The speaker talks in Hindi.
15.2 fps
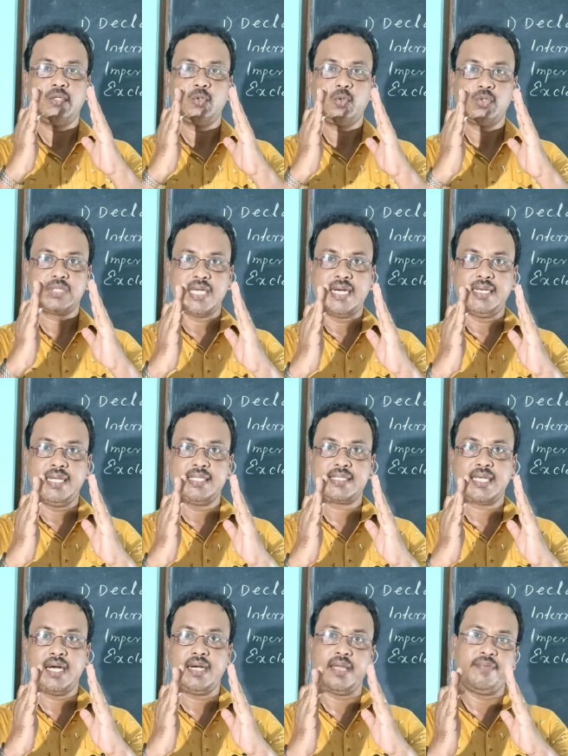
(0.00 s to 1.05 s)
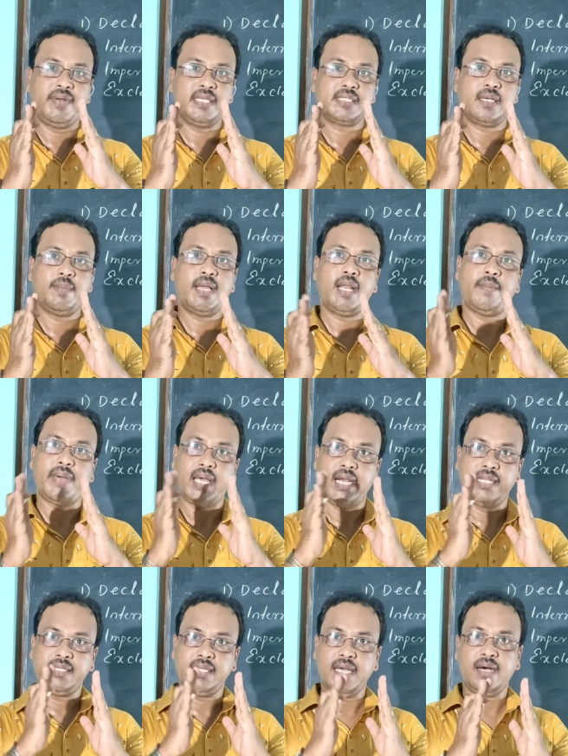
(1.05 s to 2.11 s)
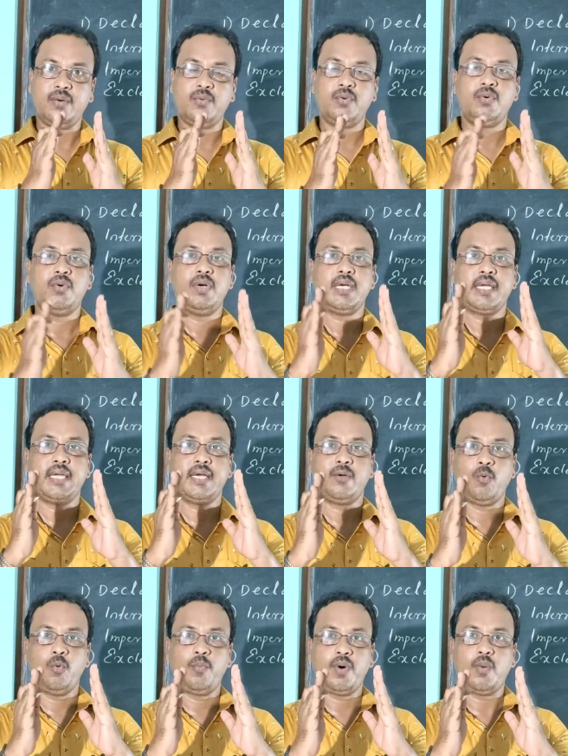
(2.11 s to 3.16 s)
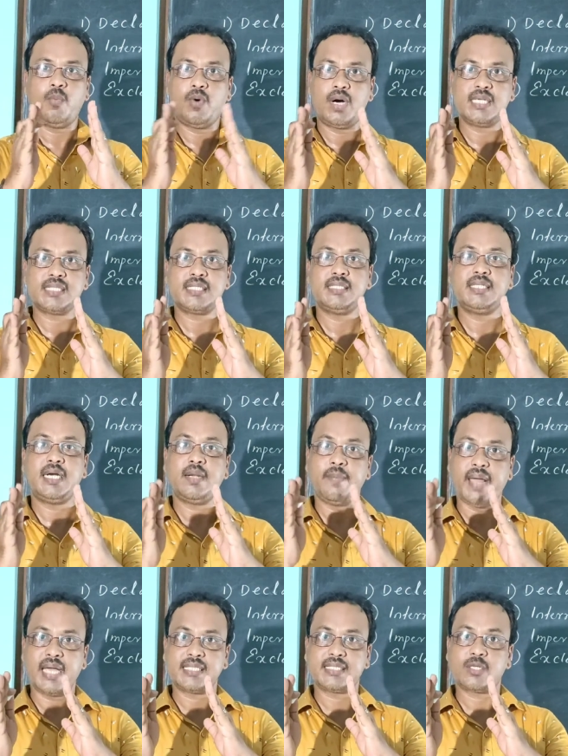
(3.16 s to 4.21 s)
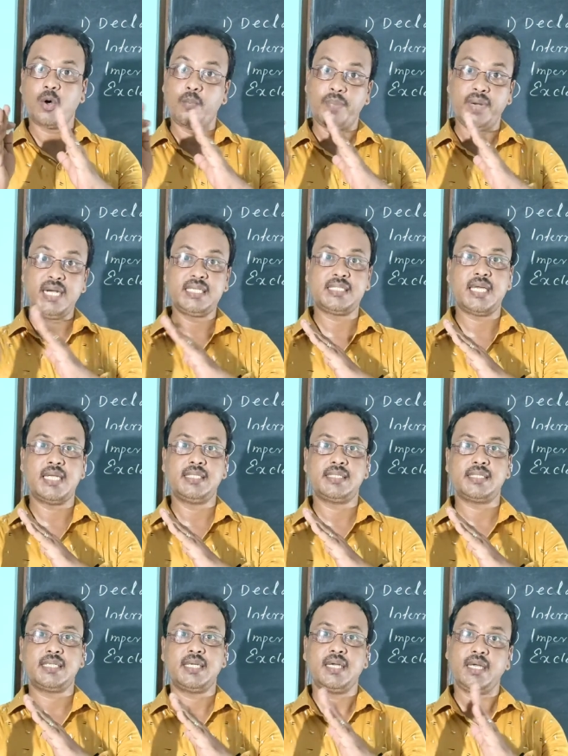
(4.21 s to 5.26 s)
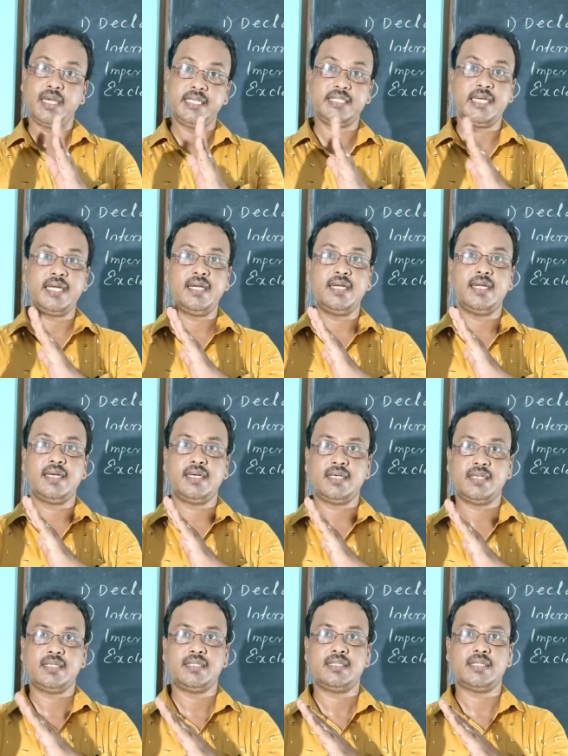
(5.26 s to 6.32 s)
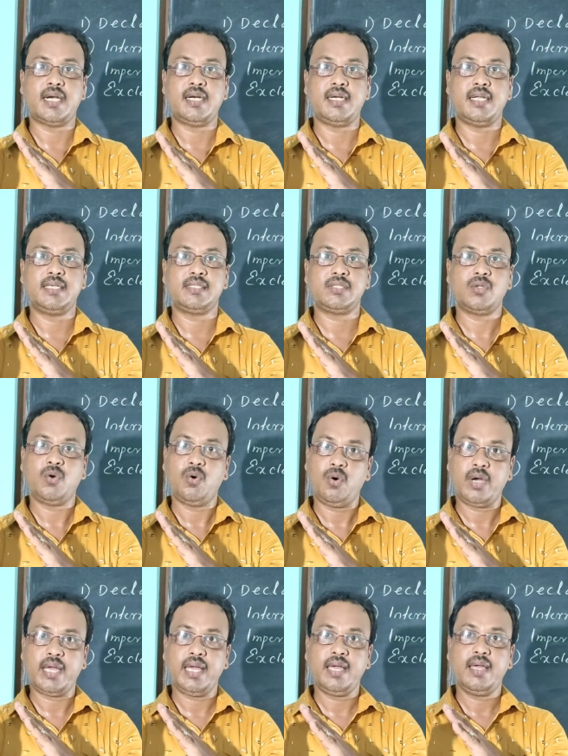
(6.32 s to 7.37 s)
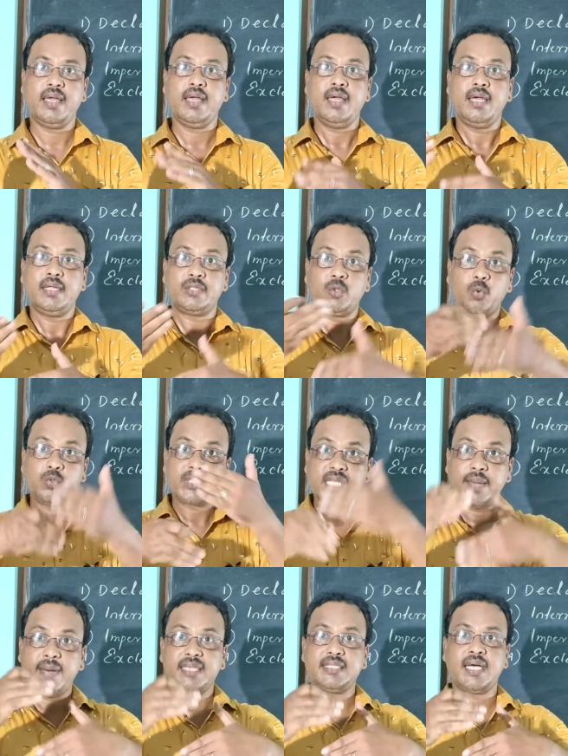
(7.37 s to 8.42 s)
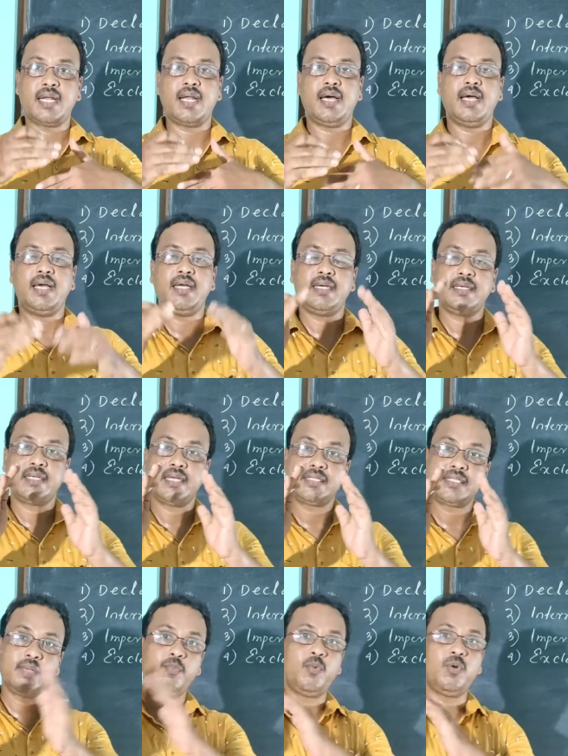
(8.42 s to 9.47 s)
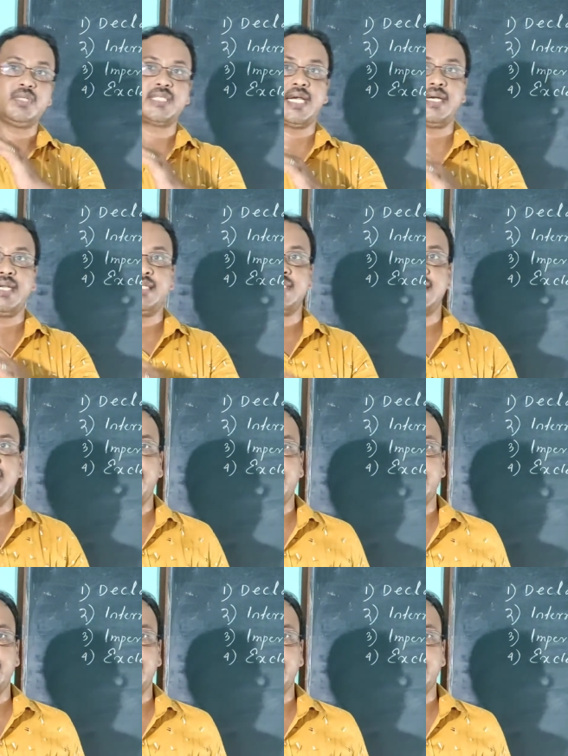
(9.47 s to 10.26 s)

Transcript: तो सेंटेंस का डेफिनेशन मैंने पहले दिया हूँ कि ग्रुप ऑफ वर्ड्स दैट मेक्स कंप्लीट सेंस इज ए सेंटेंस ओके तो उसके बाद जानना है कि सिंपल सेंटेंस क्या